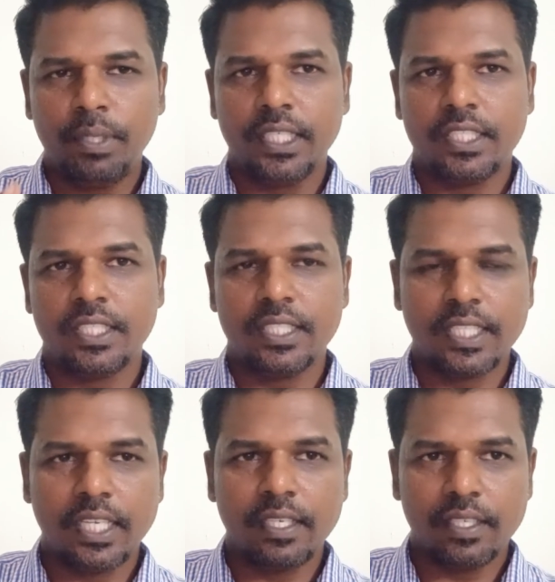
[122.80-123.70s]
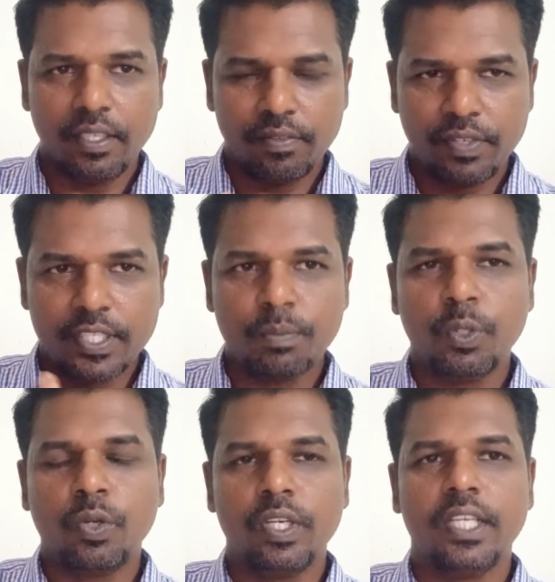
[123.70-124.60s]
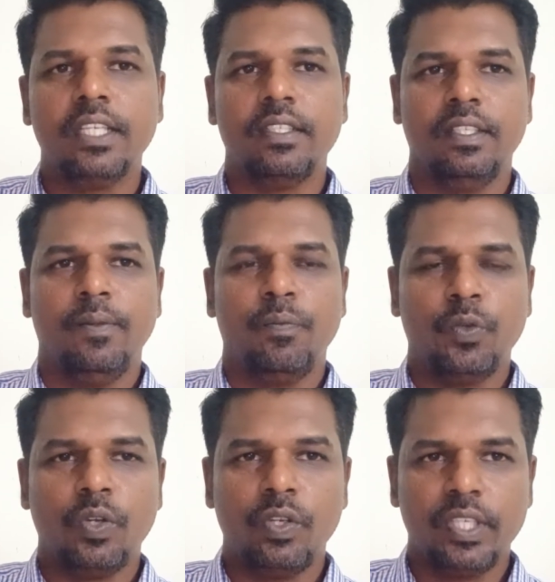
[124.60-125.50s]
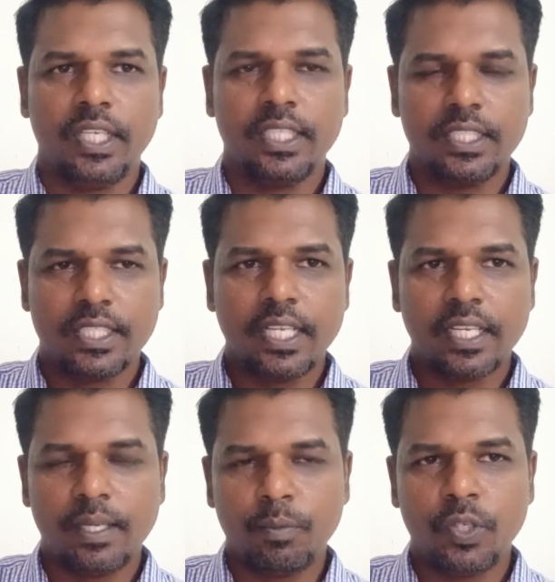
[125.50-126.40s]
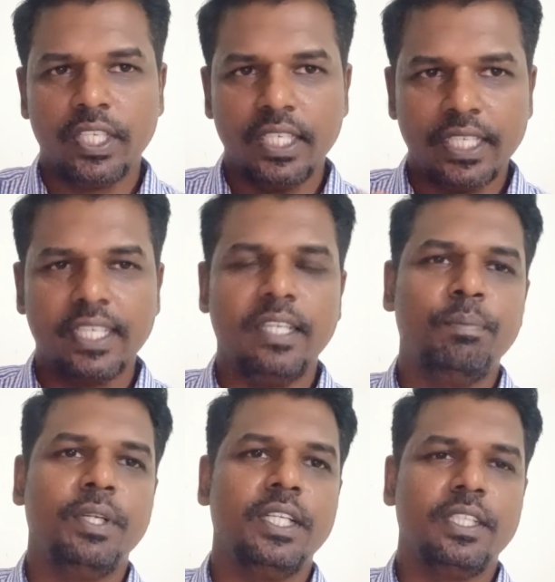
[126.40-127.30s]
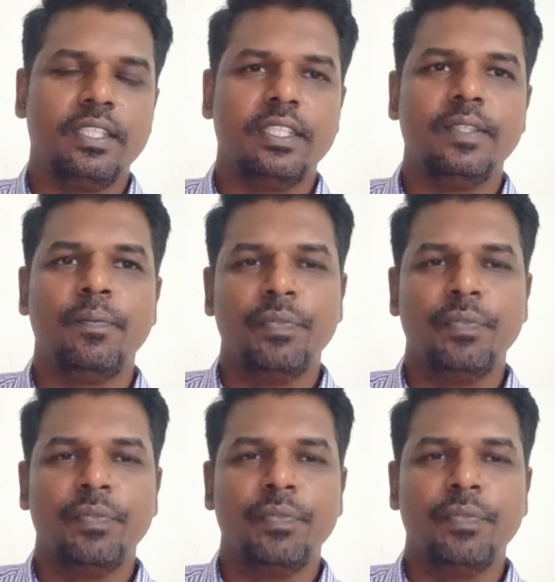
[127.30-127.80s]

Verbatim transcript: அப்ளிகேஷன்ஸை ஃபேஸ்புக்கோட உங்களுடைய இன்ஸ்டாகிராமோட இன்டகிரேட் பண்ணுறதுக்கு